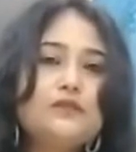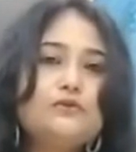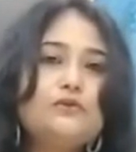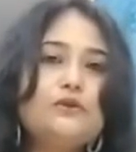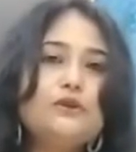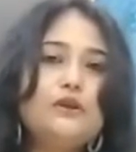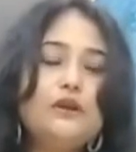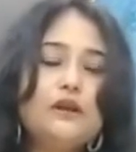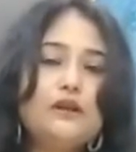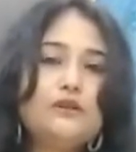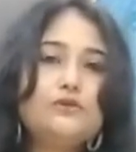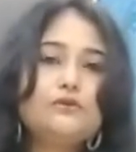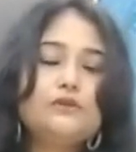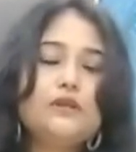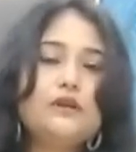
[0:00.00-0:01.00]
চুল চুল
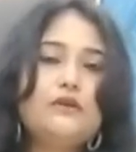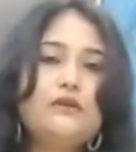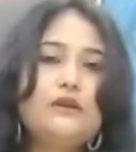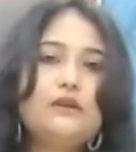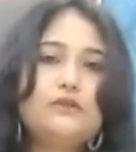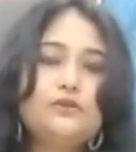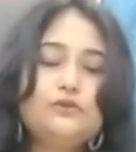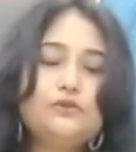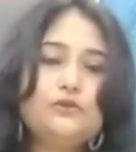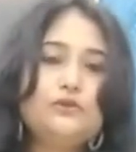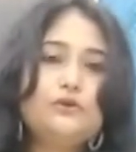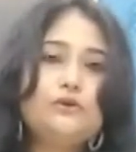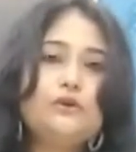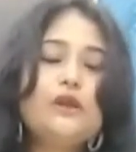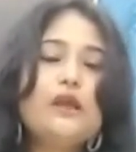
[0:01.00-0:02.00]
সোজা করার জন্য